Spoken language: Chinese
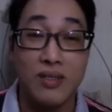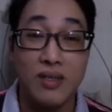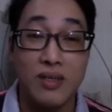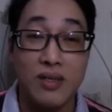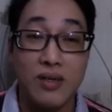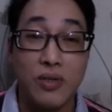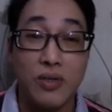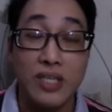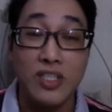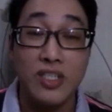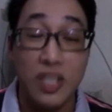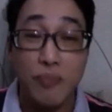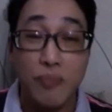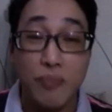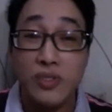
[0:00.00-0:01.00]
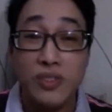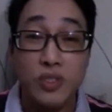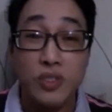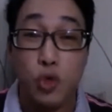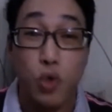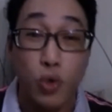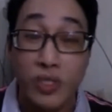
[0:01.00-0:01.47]
我讲钱不是
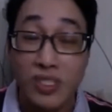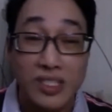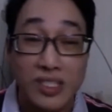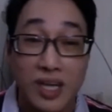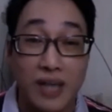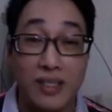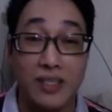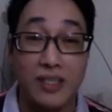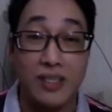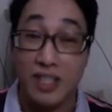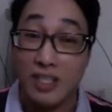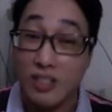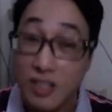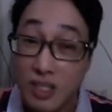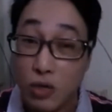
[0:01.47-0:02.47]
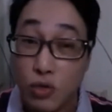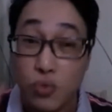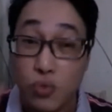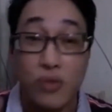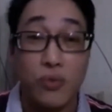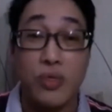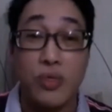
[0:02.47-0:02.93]
存起来了，钱是要
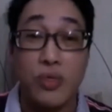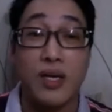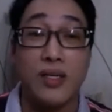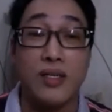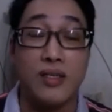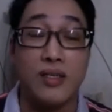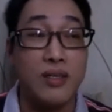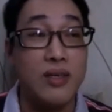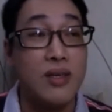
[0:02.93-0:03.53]
赚回来的。